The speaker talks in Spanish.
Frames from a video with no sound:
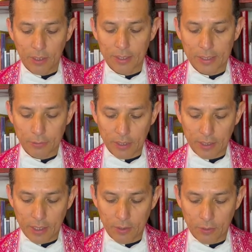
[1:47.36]
Jesús le
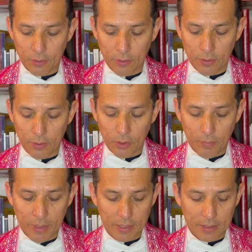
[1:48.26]
dijo, no
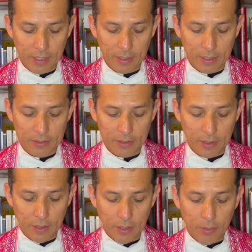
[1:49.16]
me retengas,
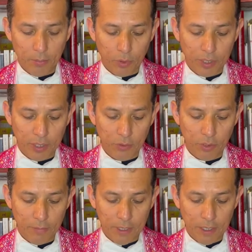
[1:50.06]
porque
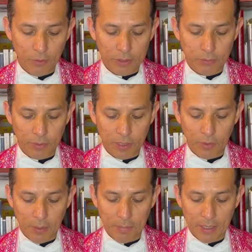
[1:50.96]
todavía no he
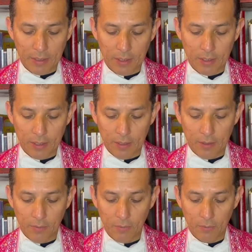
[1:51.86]
subido al Padre.
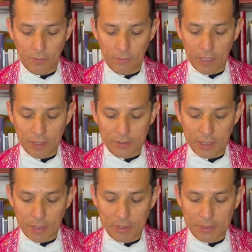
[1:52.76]
Ve a
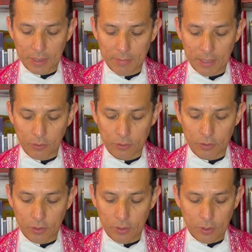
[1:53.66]
decir a mis hermanos,
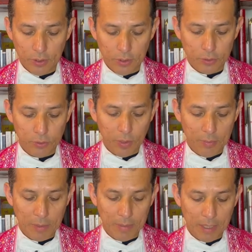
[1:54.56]
subo a
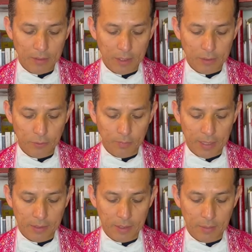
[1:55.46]
mi Padre y su
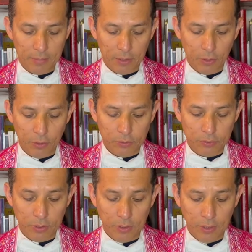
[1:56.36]
Padre, a mi
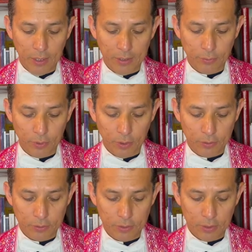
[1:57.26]
Dios y su
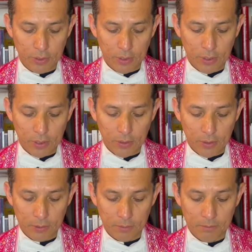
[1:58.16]
Dios.
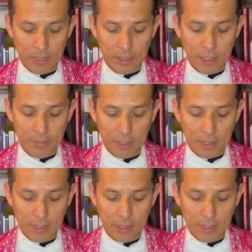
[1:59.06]
María